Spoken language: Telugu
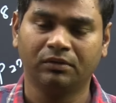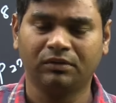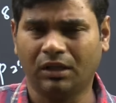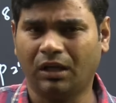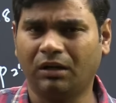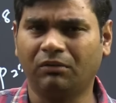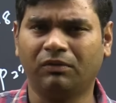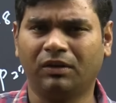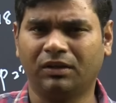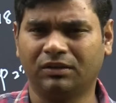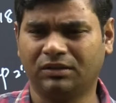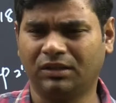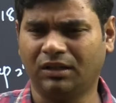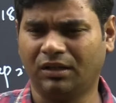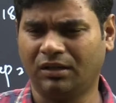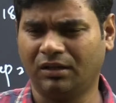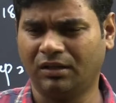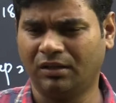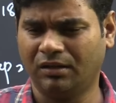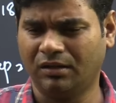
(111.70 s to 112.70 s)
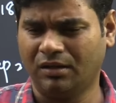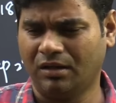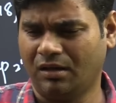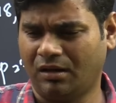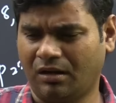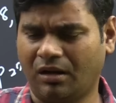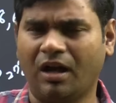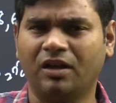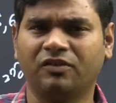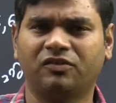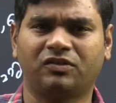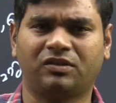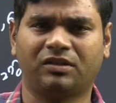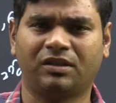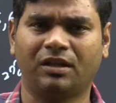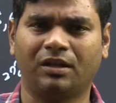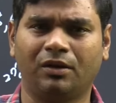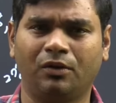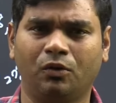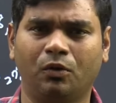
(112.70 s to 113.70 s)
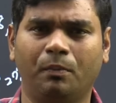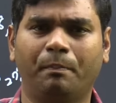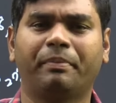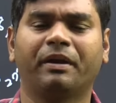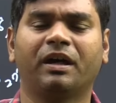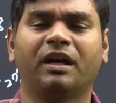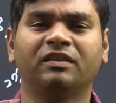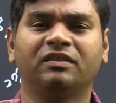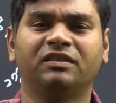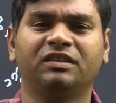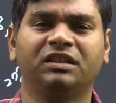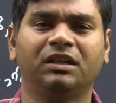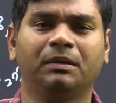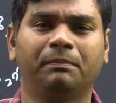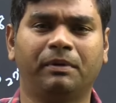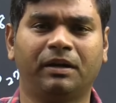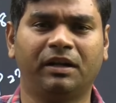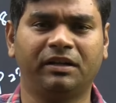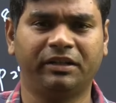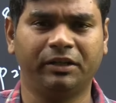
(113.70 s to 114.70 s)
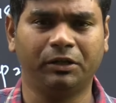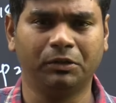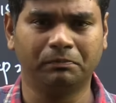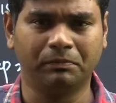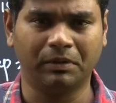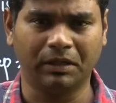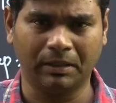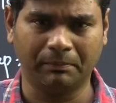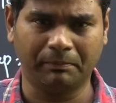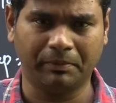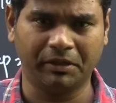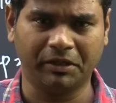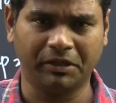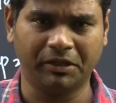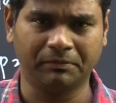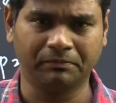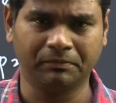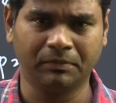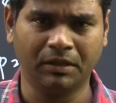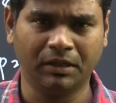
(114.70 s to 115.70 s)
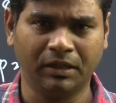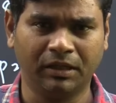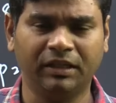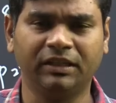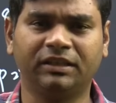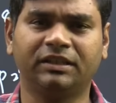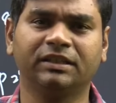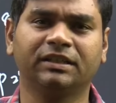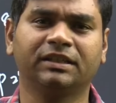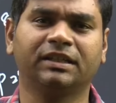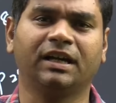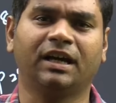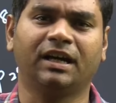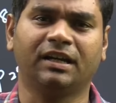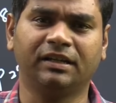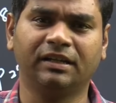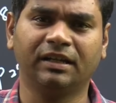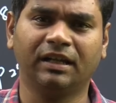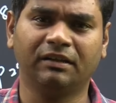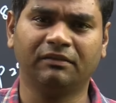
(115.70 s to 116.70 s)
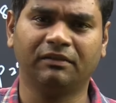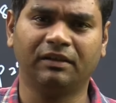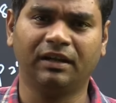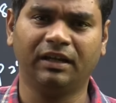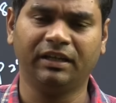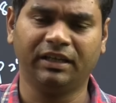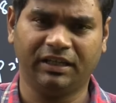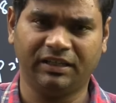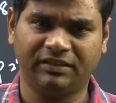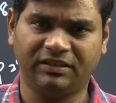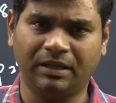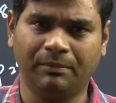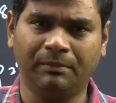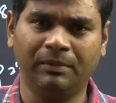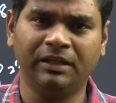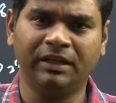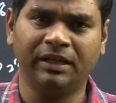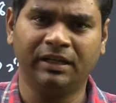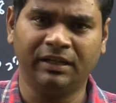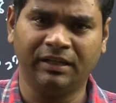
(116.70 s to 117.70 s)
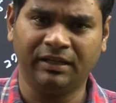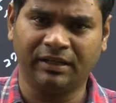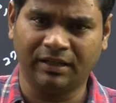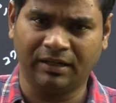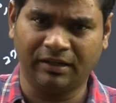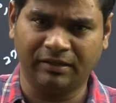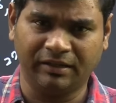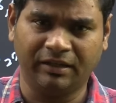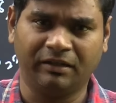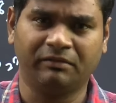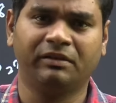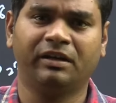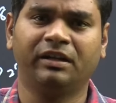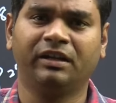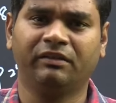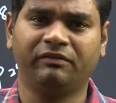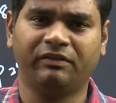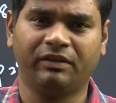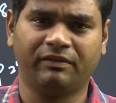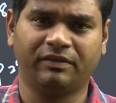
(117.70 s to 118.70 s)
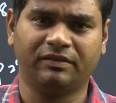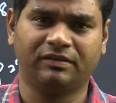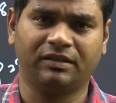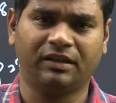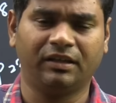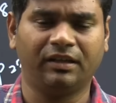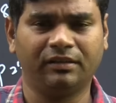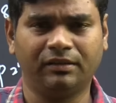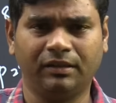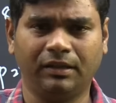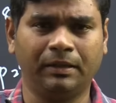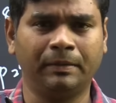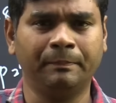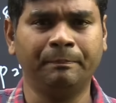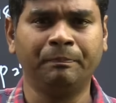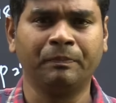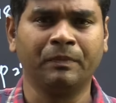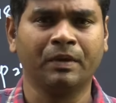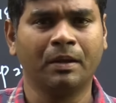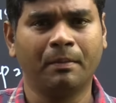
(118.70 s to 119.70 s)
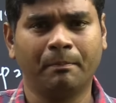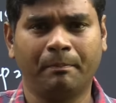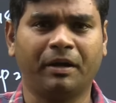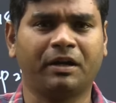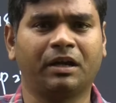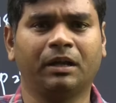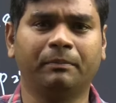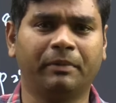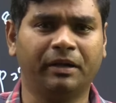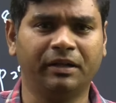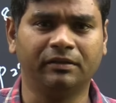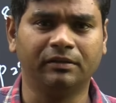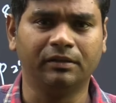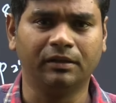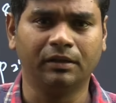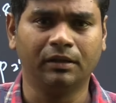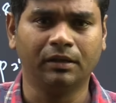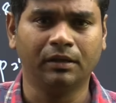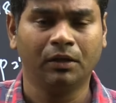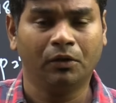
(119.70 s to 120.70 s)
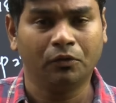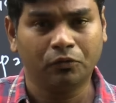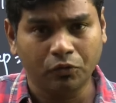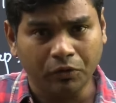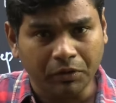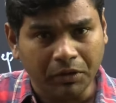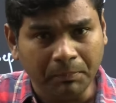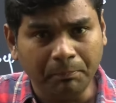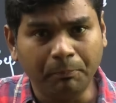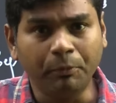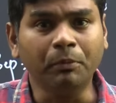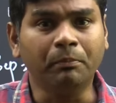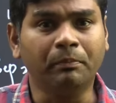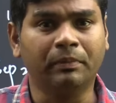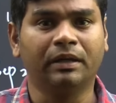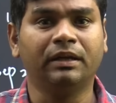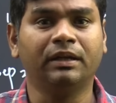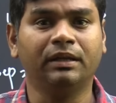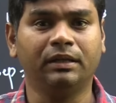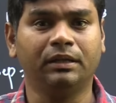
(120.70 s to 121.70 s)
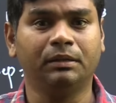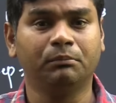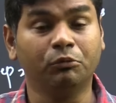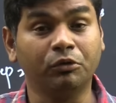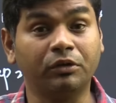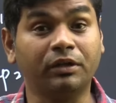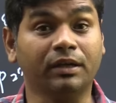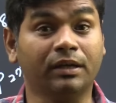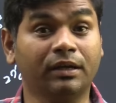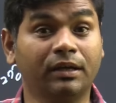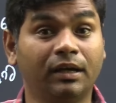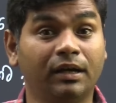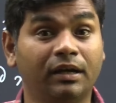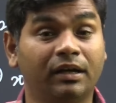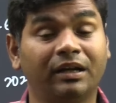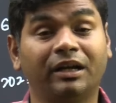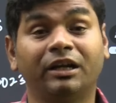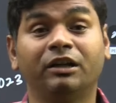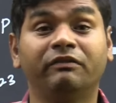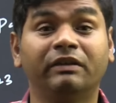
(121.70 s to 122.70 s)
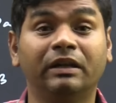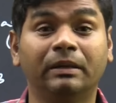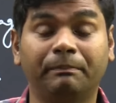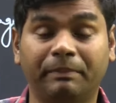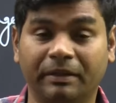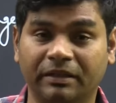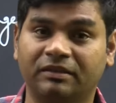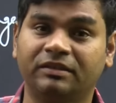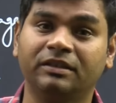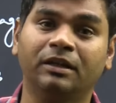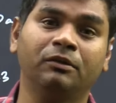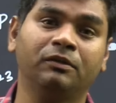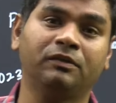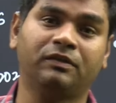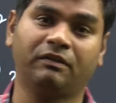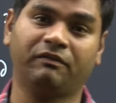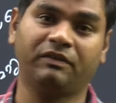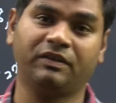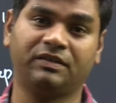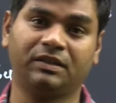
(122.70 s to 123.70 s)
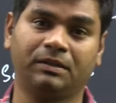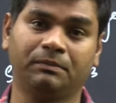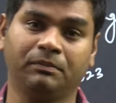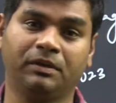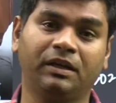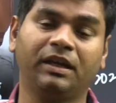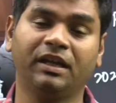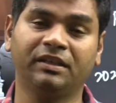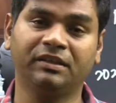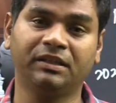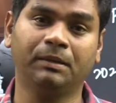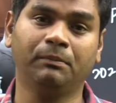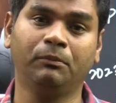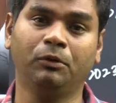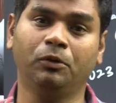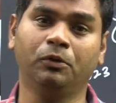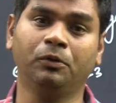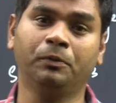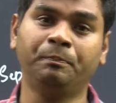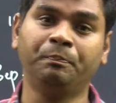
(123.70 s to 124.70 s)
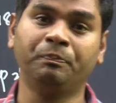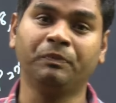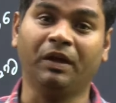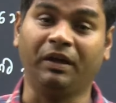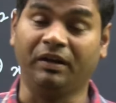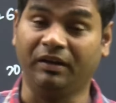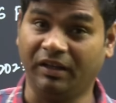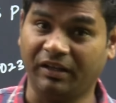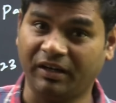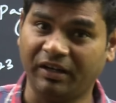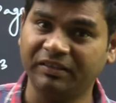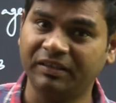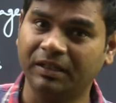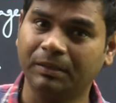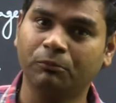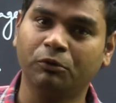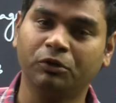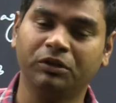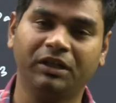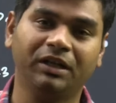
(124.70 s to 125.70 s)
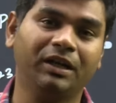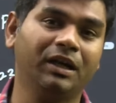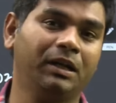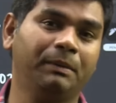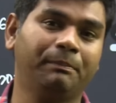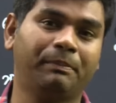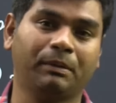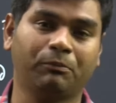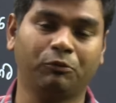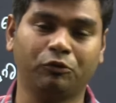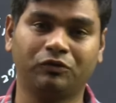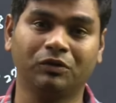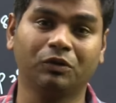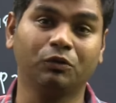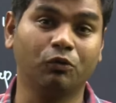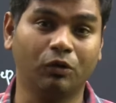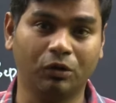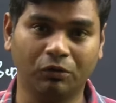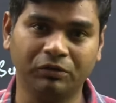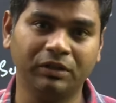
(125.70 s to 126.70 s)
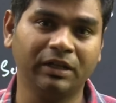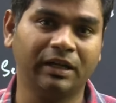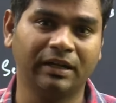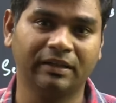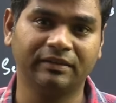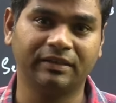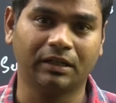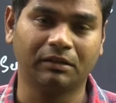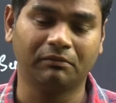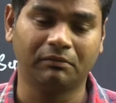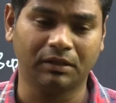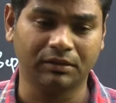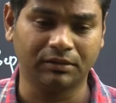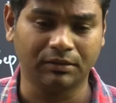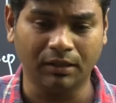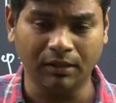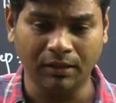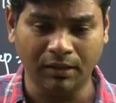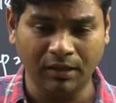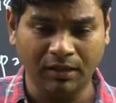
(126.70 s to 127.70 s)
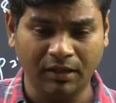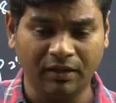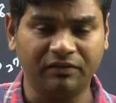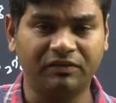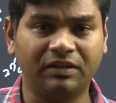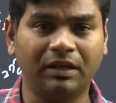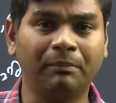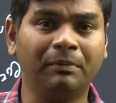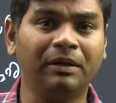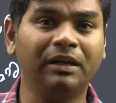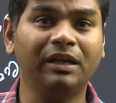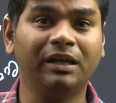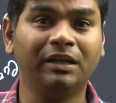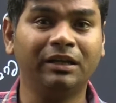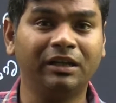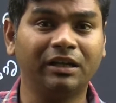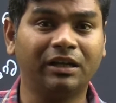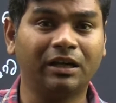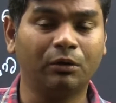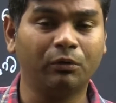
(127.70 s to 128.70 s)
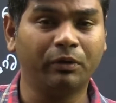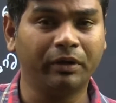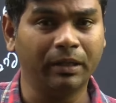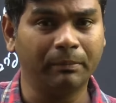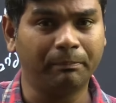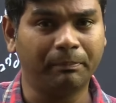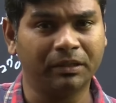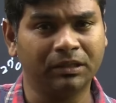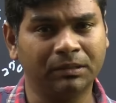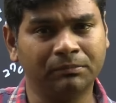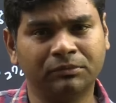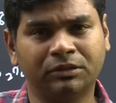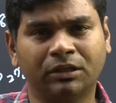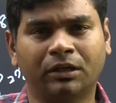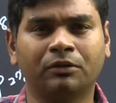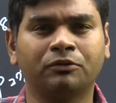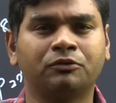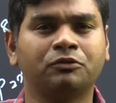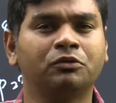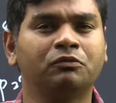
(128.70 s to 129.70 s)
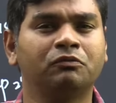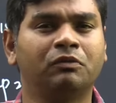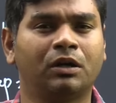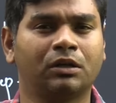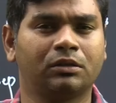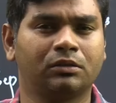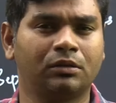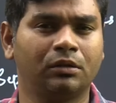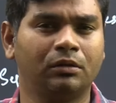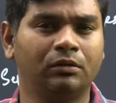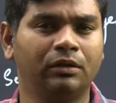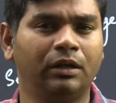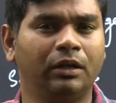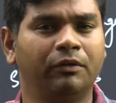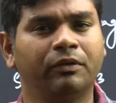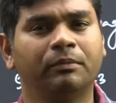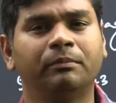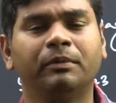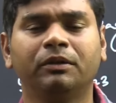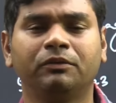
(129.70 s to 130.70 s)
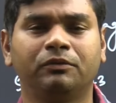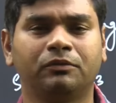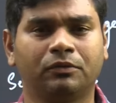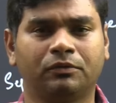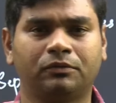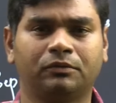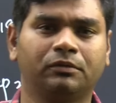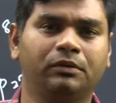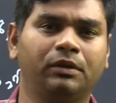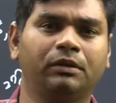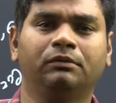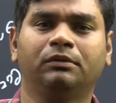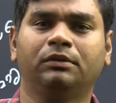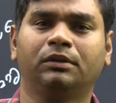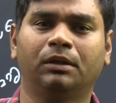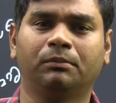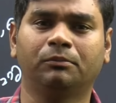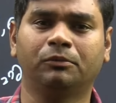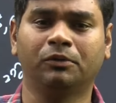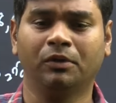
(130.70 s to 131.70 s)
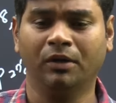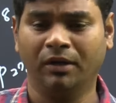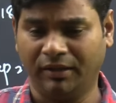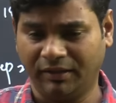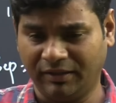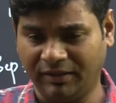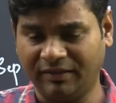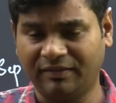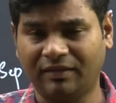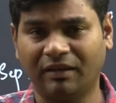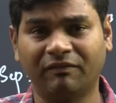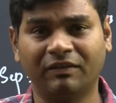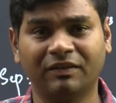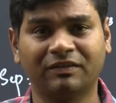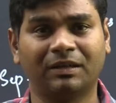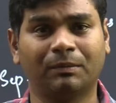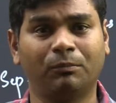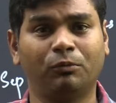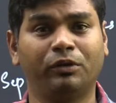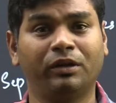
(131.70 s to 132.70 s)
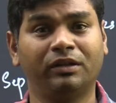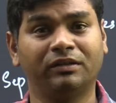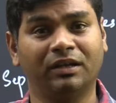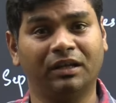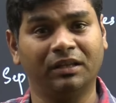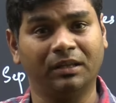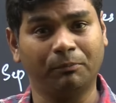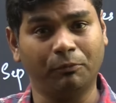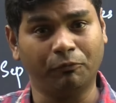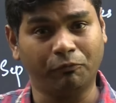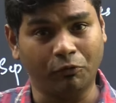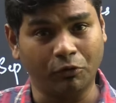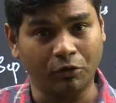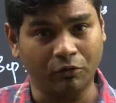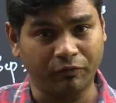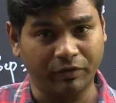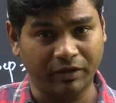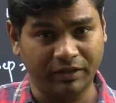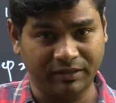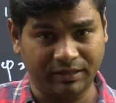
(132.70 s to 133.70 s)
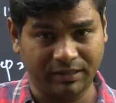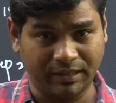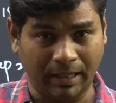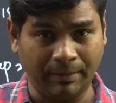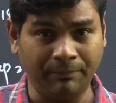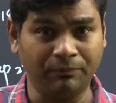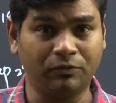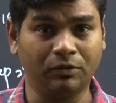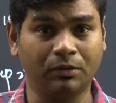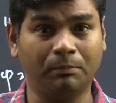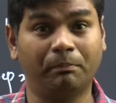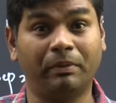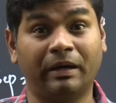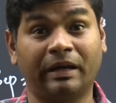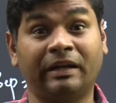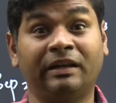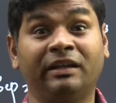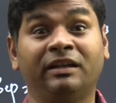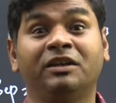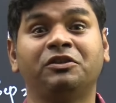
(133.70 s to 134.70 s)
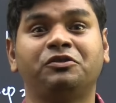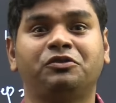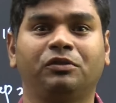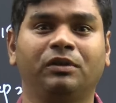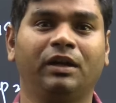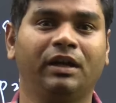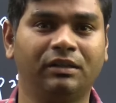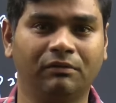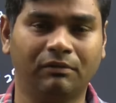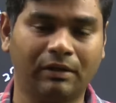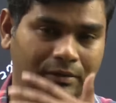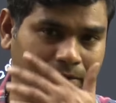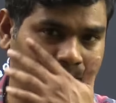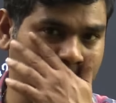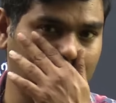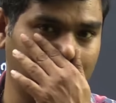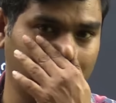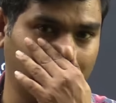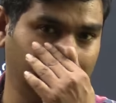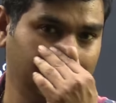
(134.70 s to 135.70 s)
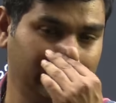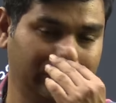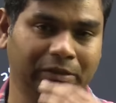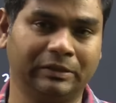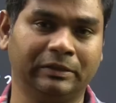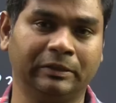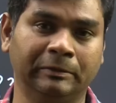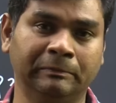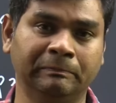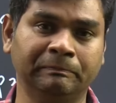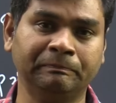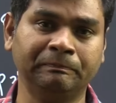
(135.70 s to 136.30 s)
తర్వాత రాష్ట్రాల్లో ప్రాంతీయ పార్టీలు బలపడడం ఇతర కారణాల వల్ల ఈ జమిలీ ఎన్నికల నిర్వహణ వ్యవస్థ అనేది పక్కన పడింది సో ఇప్పుడు మళ్ళీ ముఖ్యంగా రెండు వేల పద్నాలుగు సంవత్సరం కేంద్రంలో నరేంద్ర మోదీ గారి ప్రభుత్వం కొలువు తీరిన తర్వాత జమిలి ఎన్నికలు అనే పదం తరచూ వార్తలు నిలవడం మనం చూస్తూనే ఉన్నాము ఈ సంవత్సరంలోనే దాదాపు ఫోర్ ఫైవ్ టైమ్స్ బర్నింగ్ ఇష్యూగా ఇది వార్తల్లోకి వచ్చింది